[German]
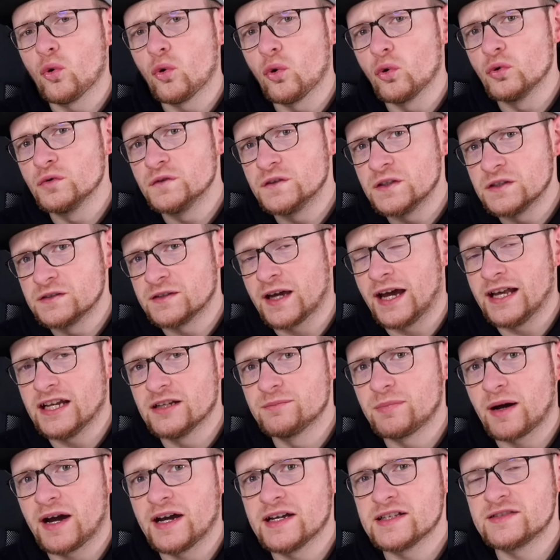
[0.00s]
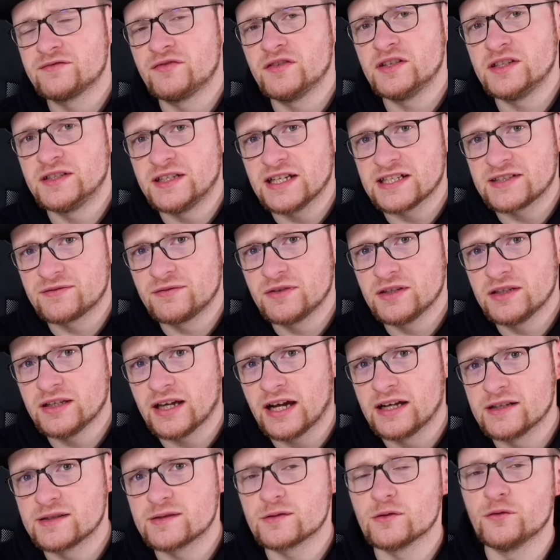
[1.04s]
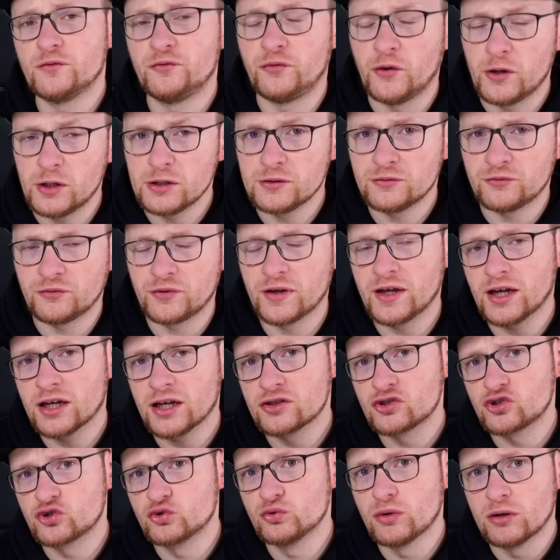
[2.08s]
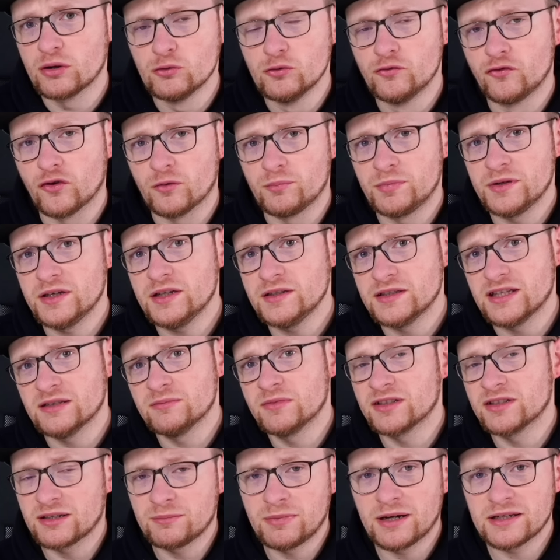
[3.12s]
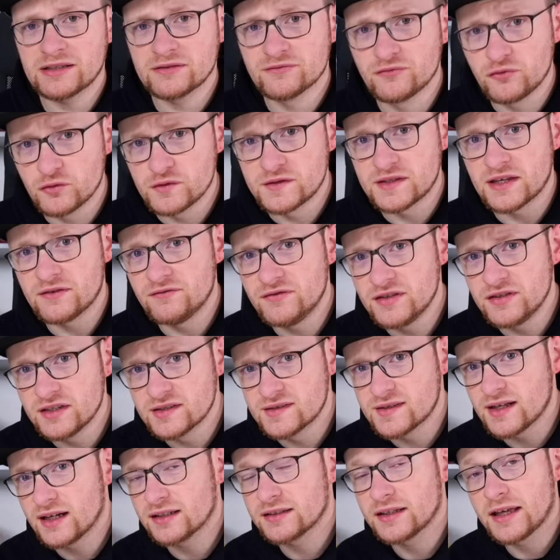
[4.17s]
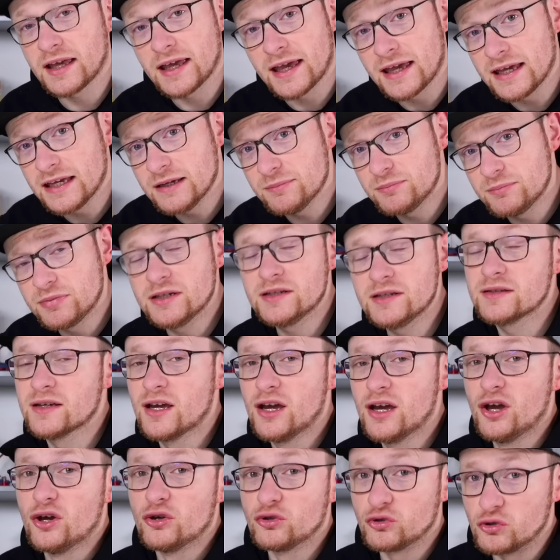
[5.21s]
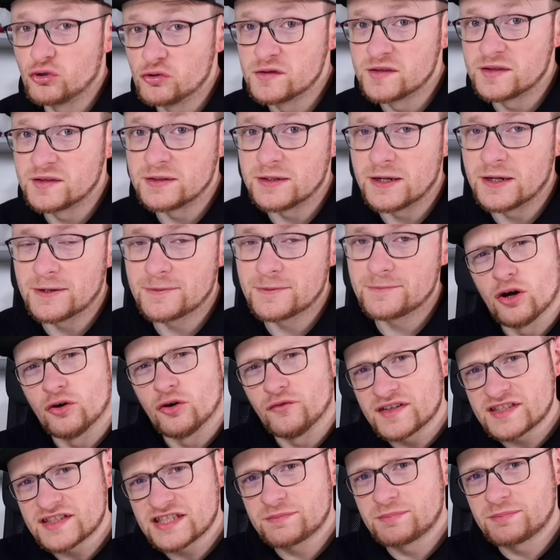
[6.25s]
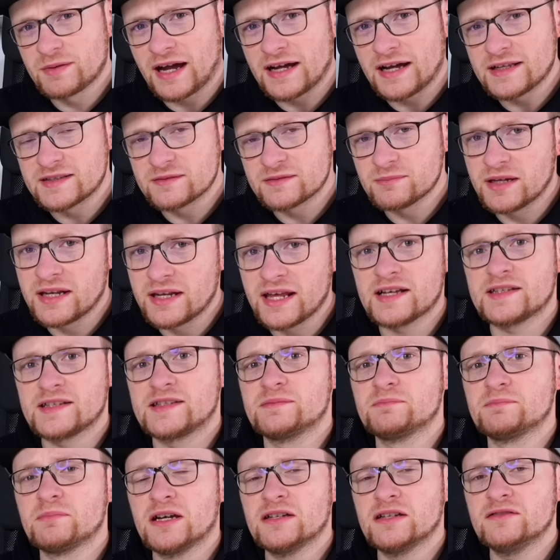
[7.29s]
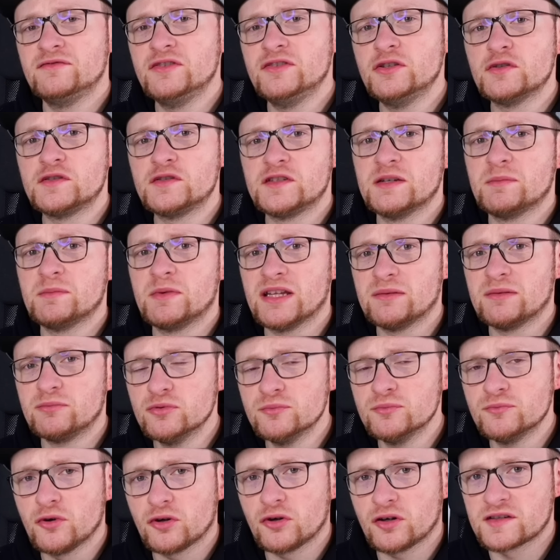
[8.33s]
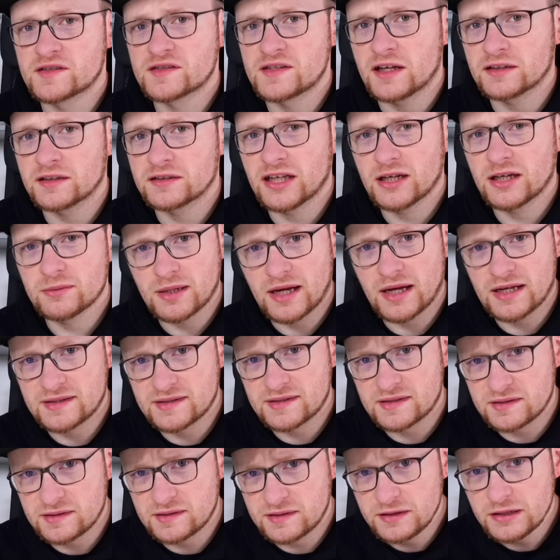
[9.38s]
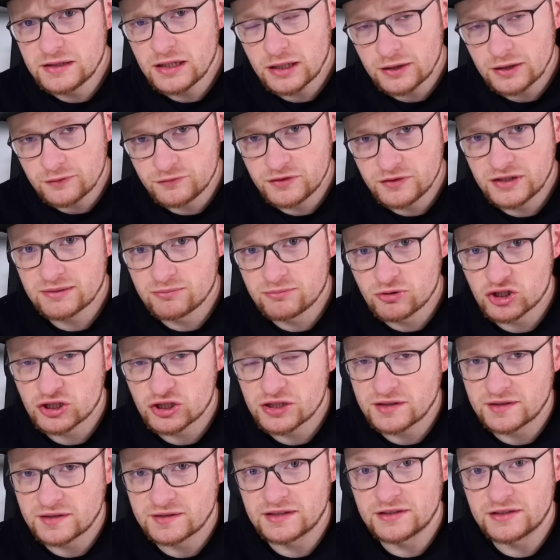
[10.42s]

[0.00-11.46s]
Und den Teilepreis finde ich deswegen als völlig fair zur UVP, denn mit Rabatten wird es ja wie gesagt erheblich günstiger. Und was ich bereits in meinen ersten beiden Videos hier in meiner Blumenwoche gesagt habe, hat sich hier wieder bestätigt.